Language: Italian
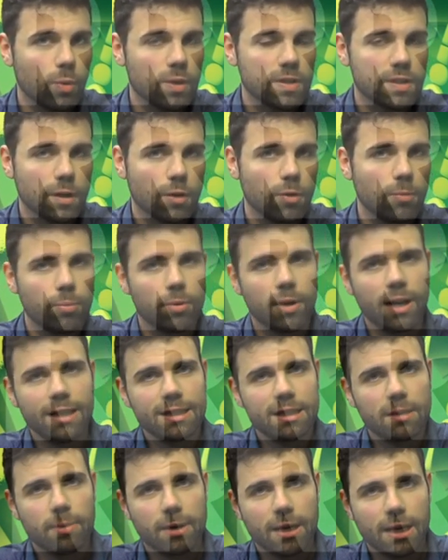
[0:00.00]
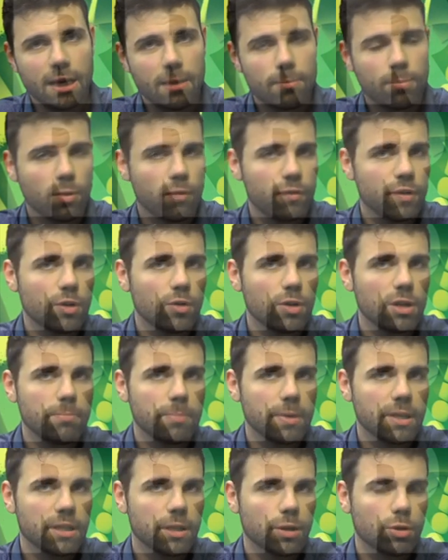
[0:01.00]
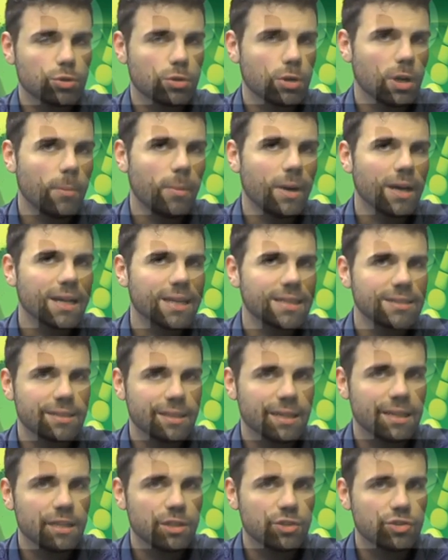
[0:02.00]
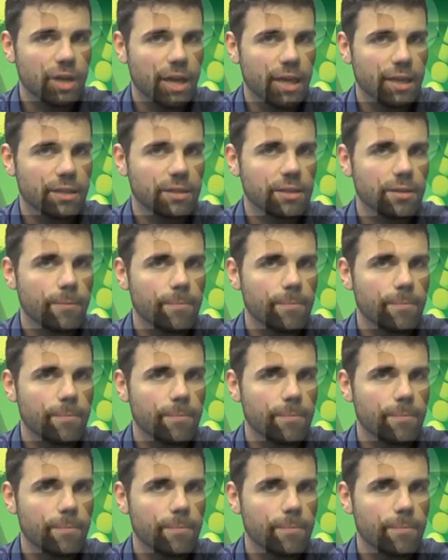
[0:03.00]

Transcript: questa componente perché nel profilo lipidico troviamo anche i trigliceridi.